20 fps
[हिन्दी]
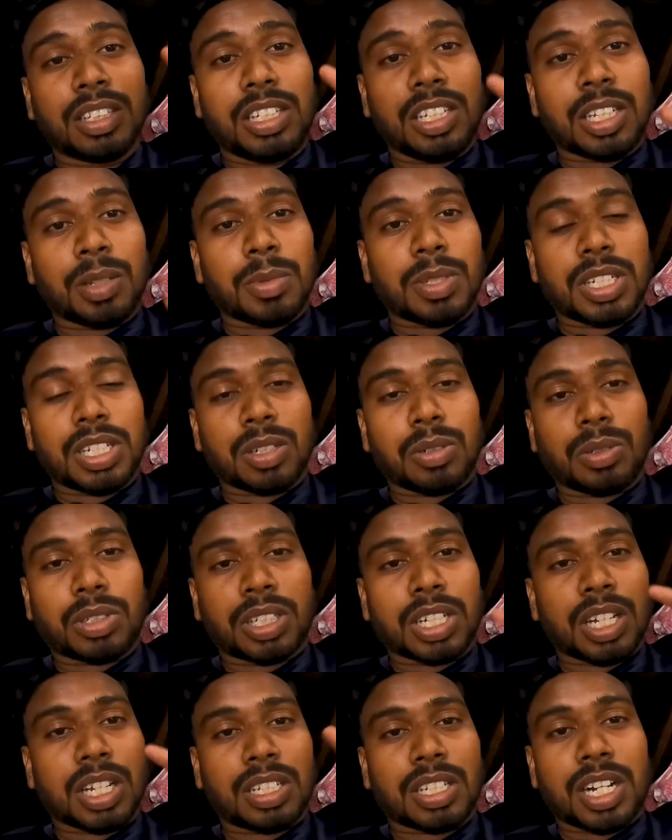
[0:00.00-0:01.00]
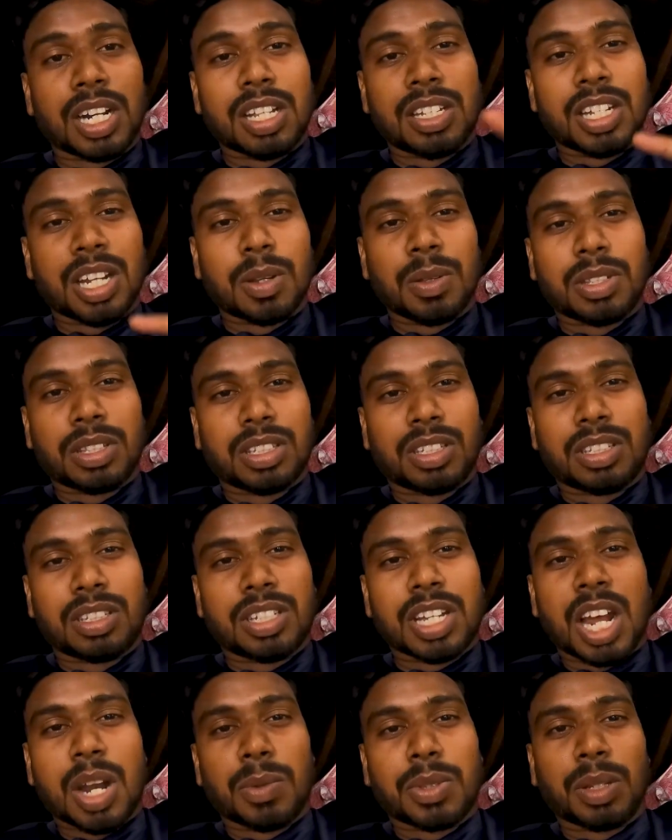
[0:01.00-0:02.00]
तीन बजे उठ के साढ़े चार
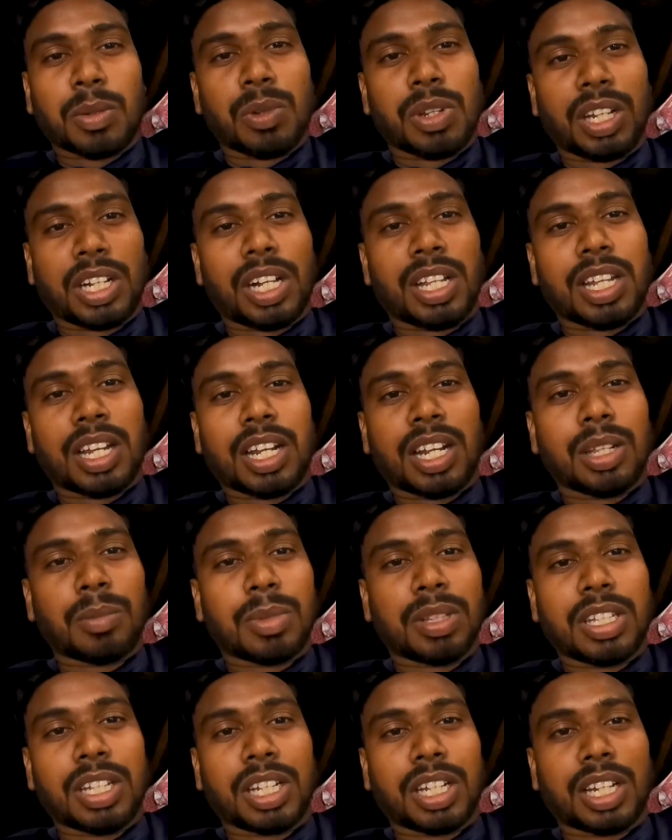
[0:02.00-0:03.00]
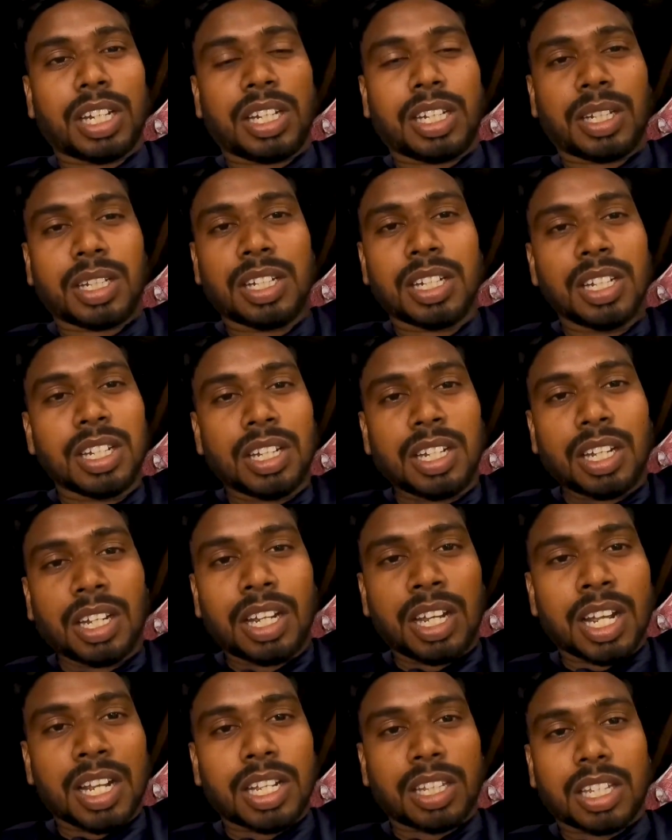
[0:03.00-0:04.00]
चार बजे तक हमें निकल जाना है मंदिर के लिए
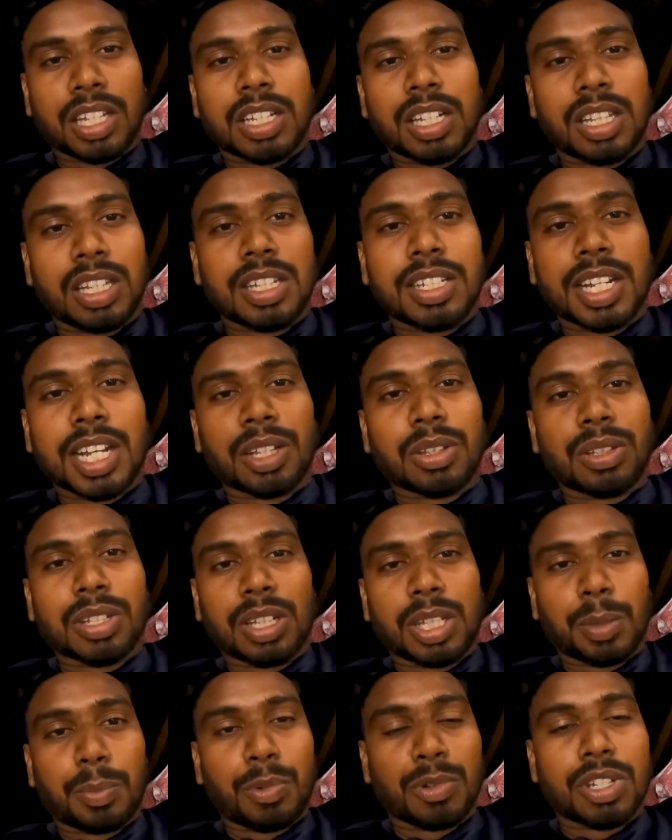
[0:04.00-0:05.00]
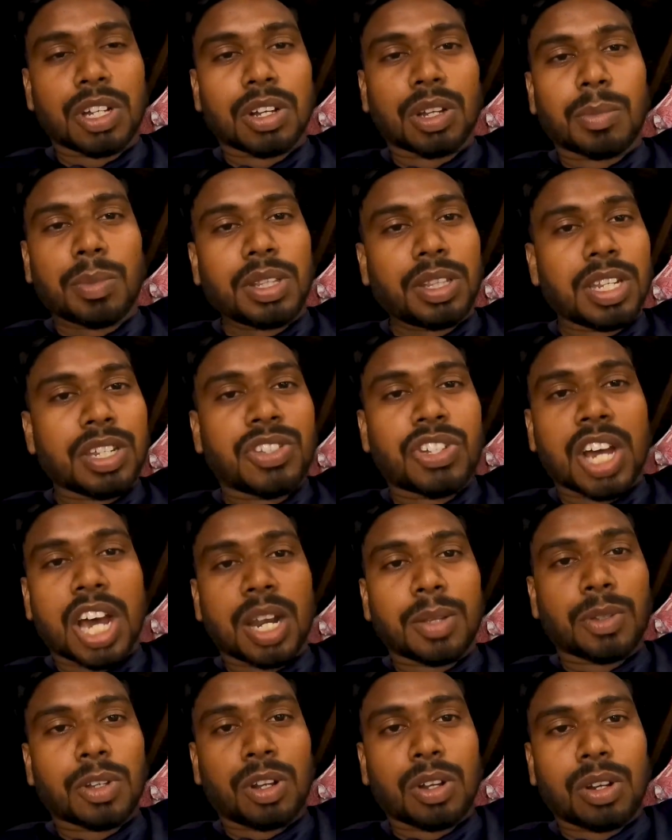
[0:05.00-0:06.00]
कि जितना जल्दी जाएँ तो जल्दी पूजा करो मंदिर
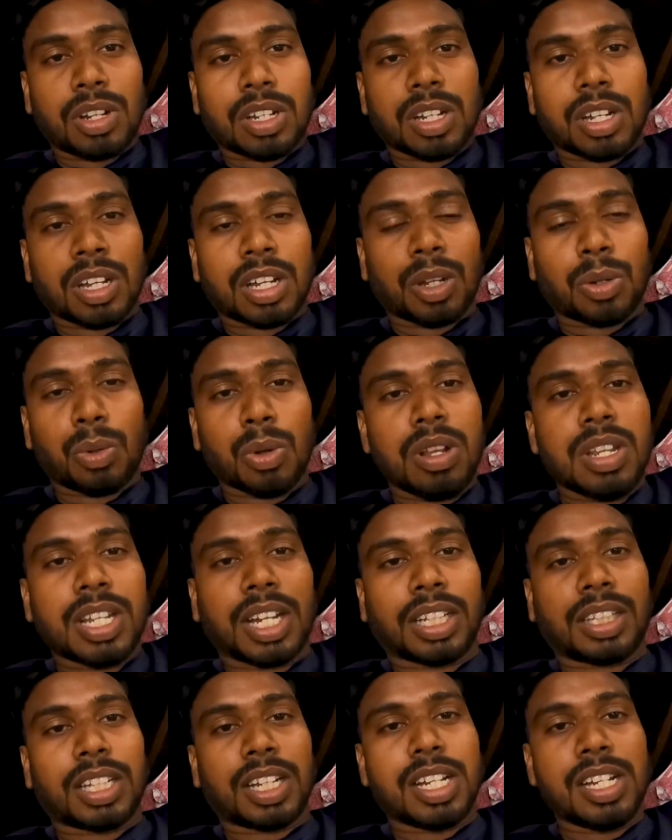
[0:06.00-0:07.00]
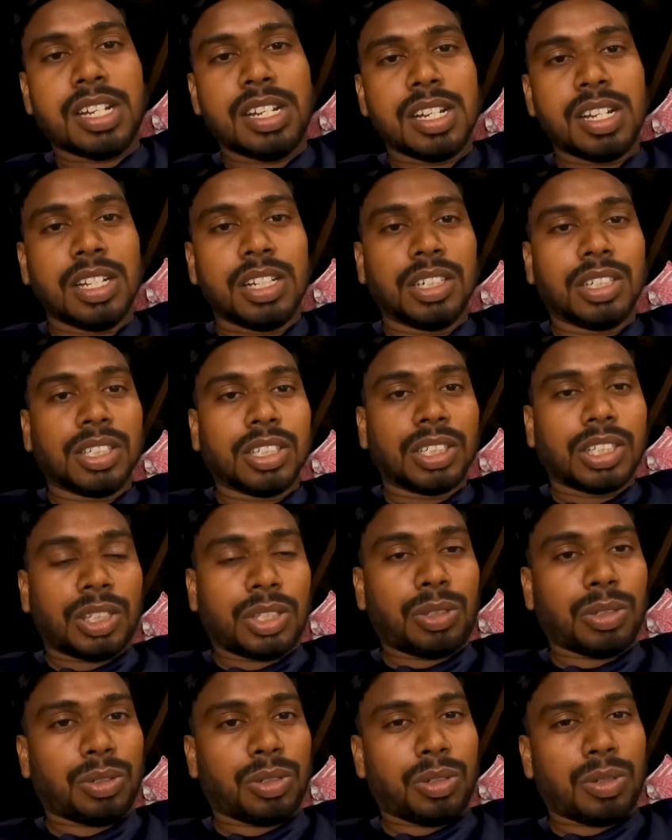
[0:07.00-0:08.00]
चार जो खुल जाता
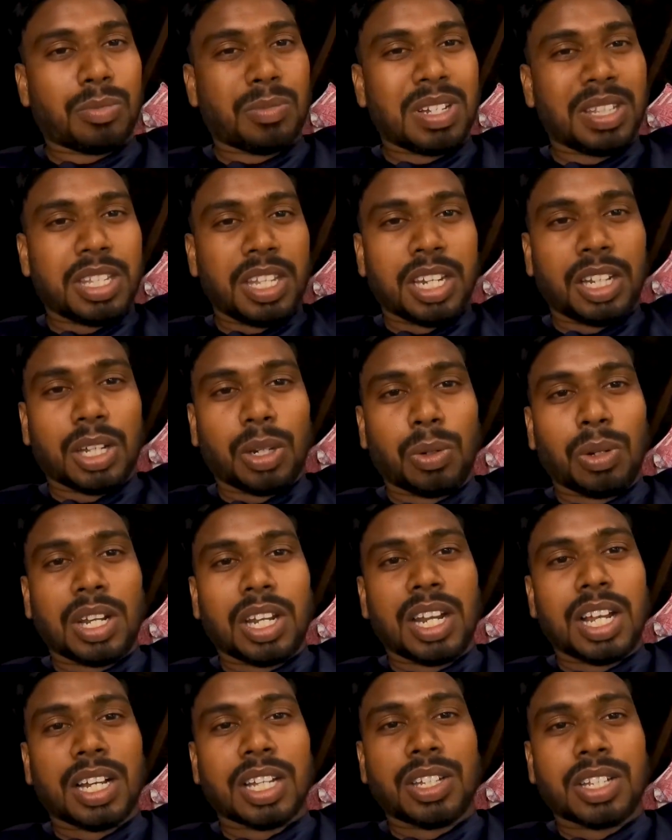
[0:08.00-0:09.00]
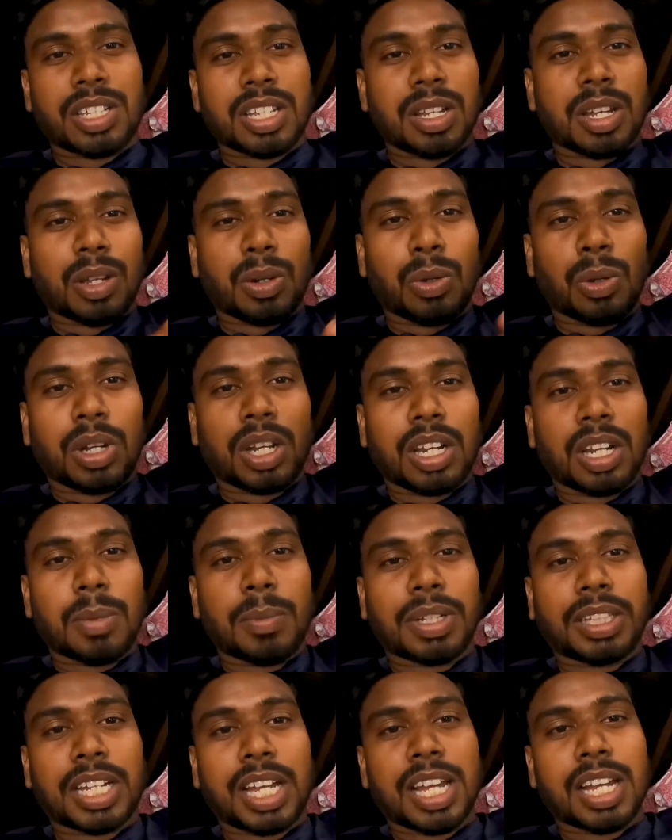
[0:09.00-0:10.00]
है तो मंदिर का रूल अलग है जैसे लोकल ने
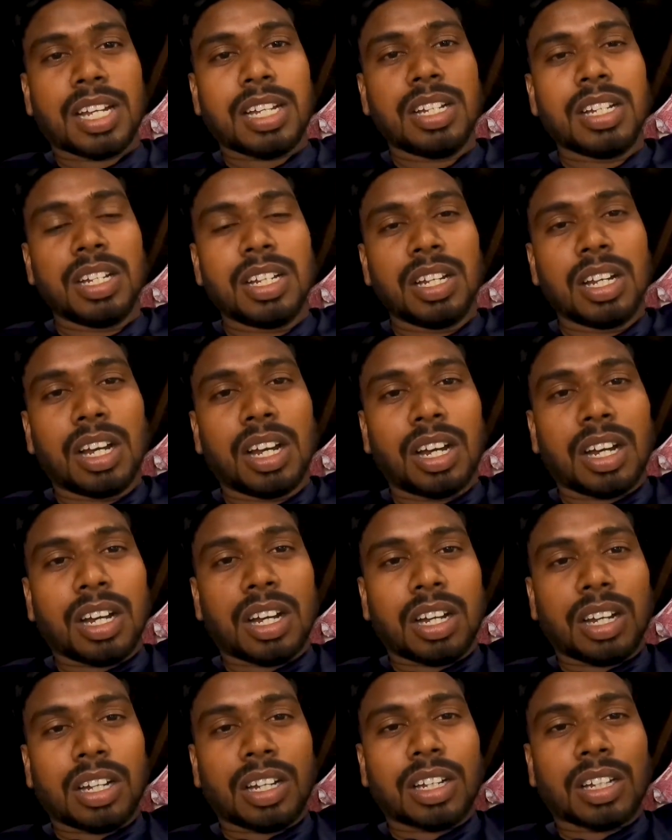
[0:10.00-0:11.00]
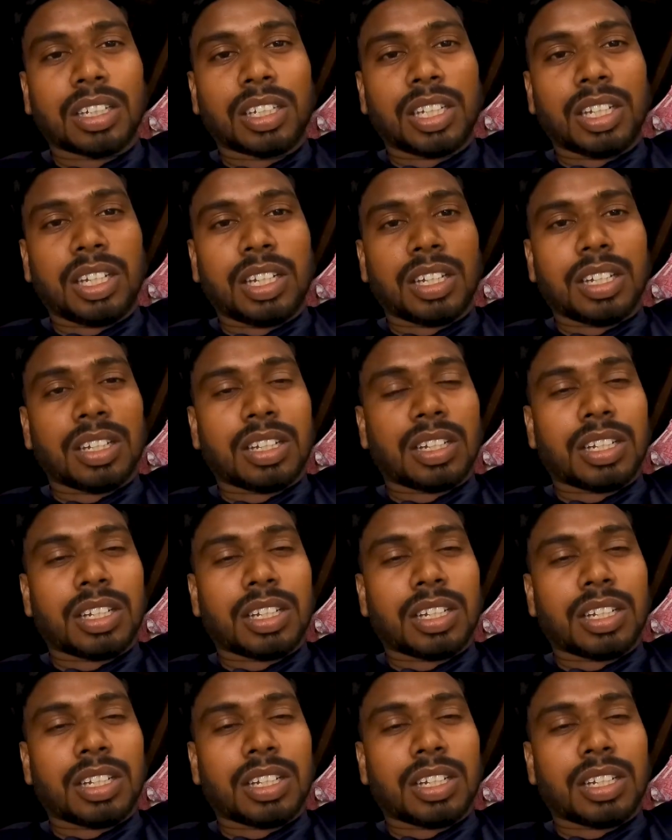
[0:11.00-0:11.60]
बताया आ, कि